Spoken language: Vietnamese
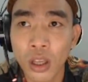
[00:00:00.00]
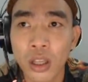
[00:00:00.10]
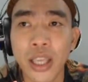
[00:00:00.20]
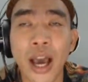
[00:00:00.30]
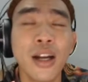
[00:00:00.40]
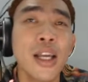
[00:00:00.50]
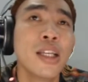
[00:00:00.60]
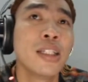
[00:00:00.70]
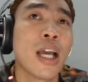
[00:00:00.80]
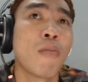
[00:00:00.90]
chở đi
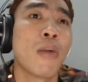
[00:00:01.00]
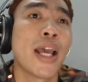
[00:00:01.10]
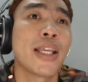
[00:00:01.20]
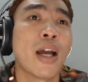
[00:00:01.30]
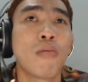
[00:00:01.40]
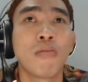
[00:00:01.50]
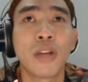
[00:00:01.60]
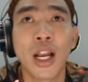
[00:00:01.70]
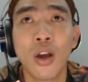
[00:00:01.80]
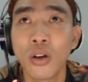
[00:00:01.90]
vòng hai vòng
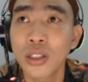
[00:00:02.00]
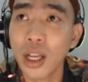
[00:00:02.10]
và lượn tất